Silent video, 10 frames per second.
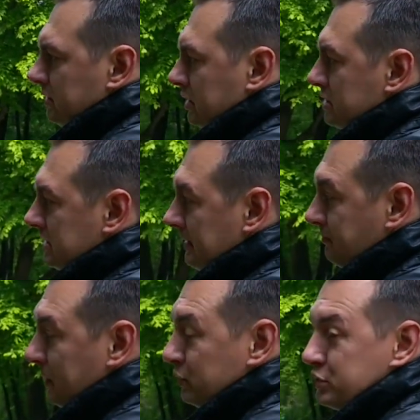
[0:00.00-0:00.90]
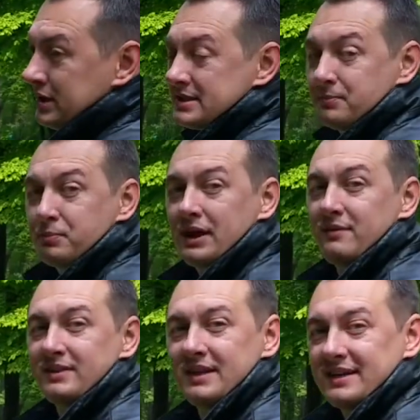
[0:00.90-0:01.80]
должна получаться
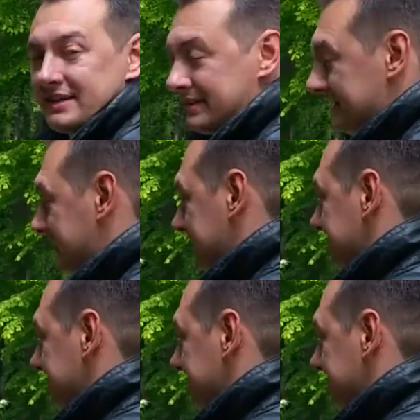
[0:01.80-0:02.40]
плавная картинка.